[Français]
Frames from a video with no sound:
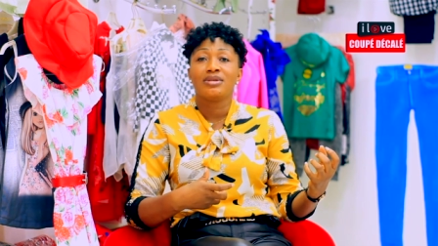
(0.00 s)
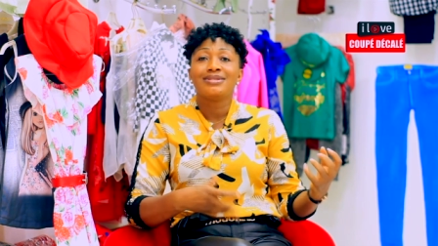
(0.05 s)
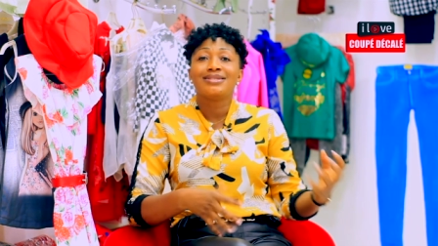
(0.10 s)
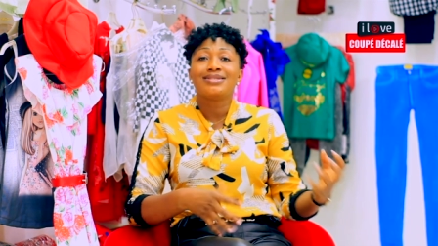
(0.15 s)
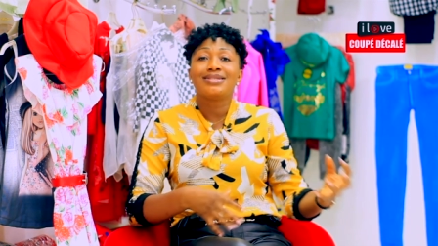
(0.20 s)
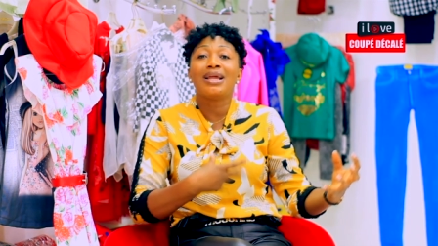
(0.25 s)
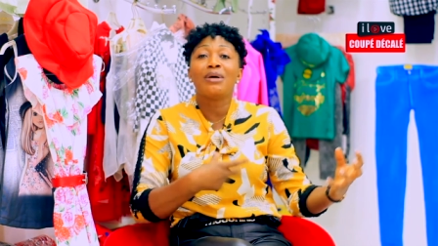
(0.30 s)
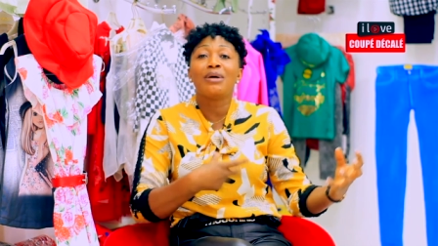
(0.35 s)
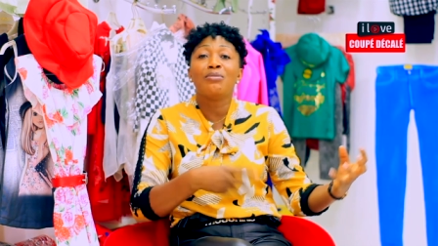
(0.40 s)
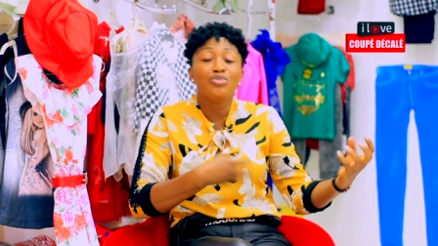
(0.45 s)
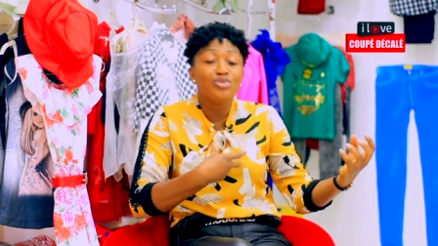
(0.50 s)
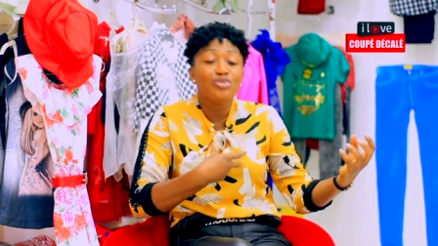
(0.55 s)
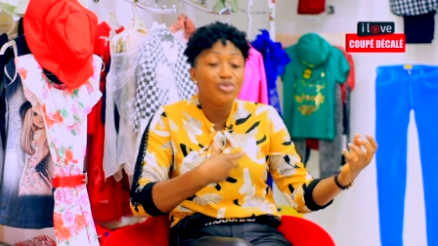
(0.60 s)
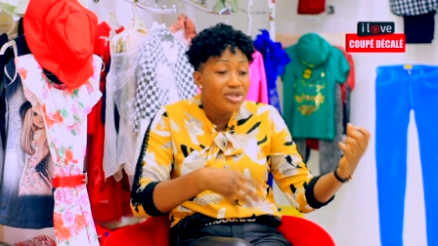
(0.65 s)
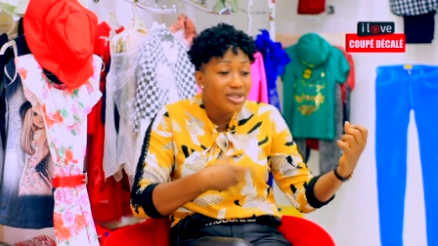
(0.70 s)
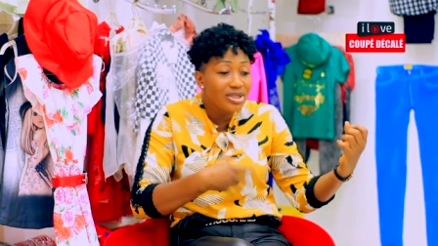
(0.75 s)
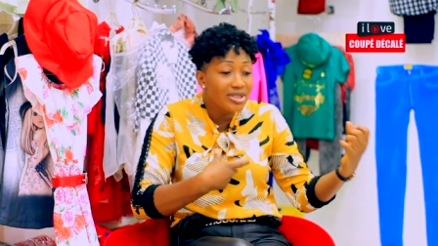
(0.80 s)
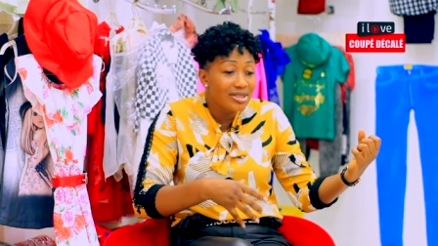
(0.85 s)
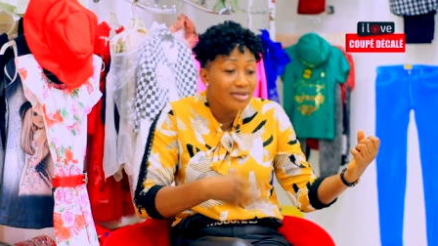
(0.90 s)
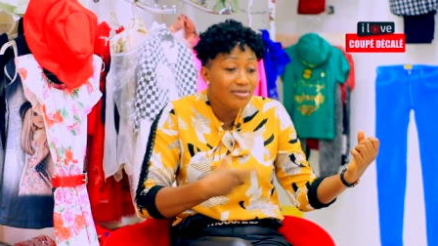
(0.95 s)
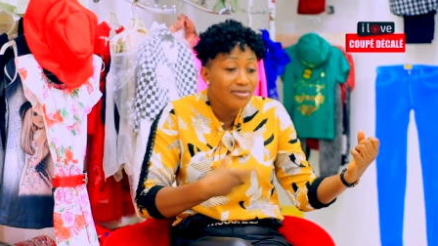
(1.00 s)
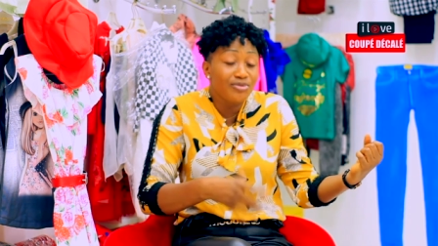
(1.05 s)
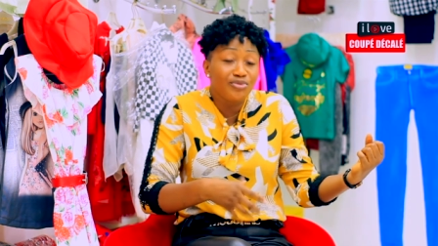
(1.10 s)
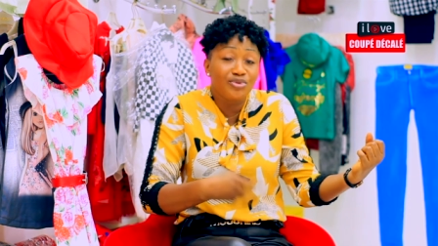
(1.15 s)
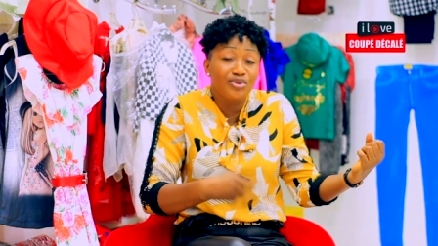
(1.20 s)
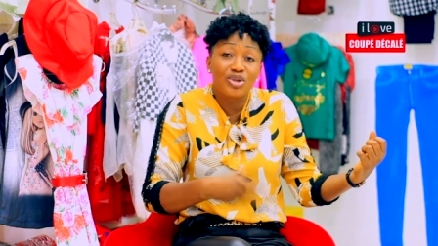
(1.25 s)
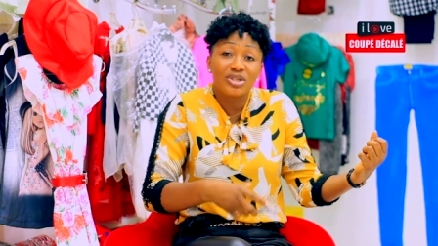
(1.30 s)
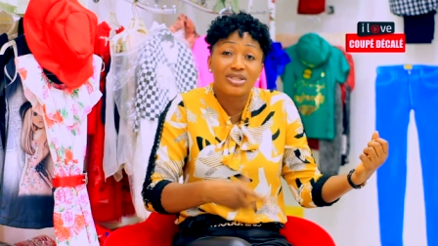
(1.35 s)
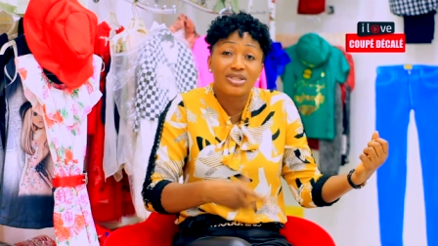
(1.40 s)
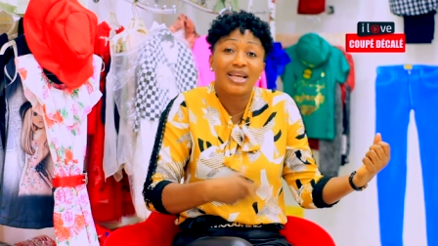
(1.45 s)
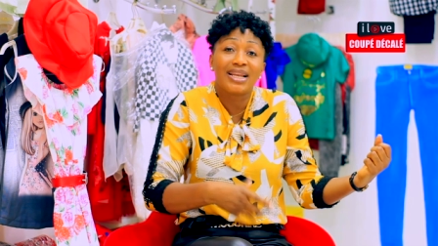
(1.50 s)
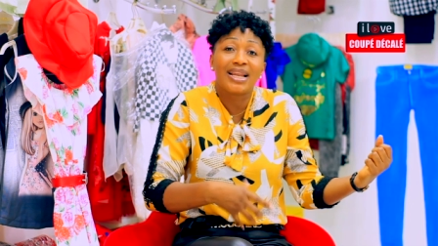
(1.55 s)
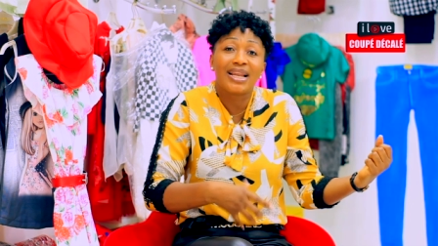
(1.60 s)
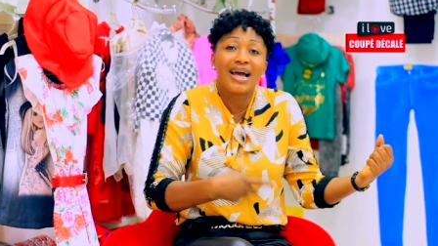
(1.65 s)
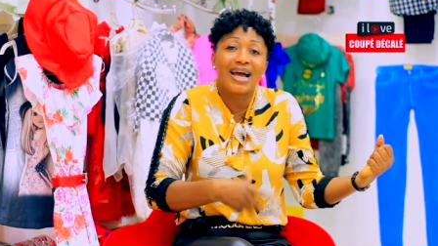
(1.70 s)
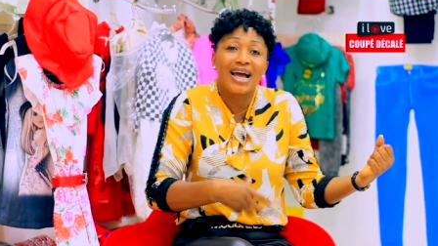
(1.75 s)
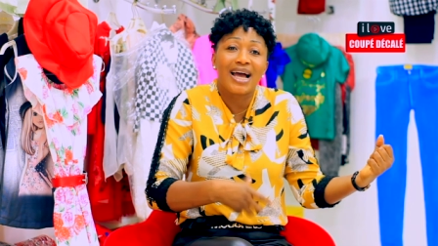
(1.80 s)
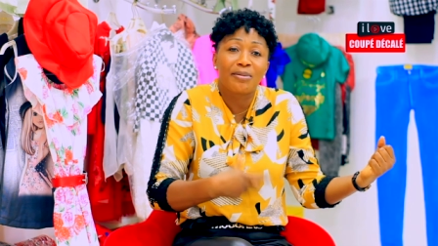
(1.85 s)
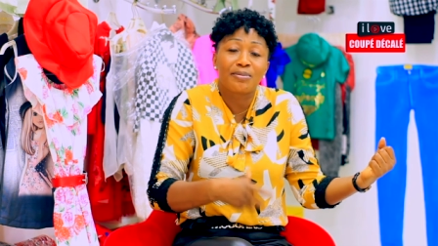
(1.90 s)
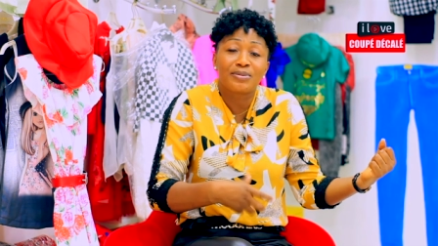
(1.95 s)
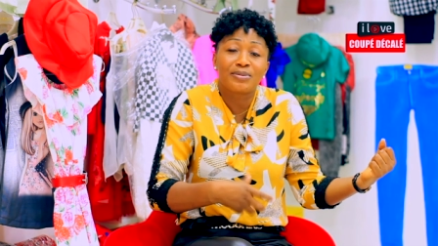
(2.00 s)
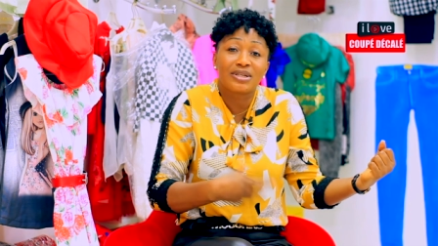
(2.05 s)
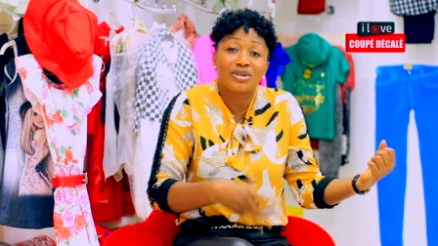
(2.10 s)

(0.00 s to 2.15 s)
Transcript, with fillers: C'est la musique, Dieu, ça est la harpe.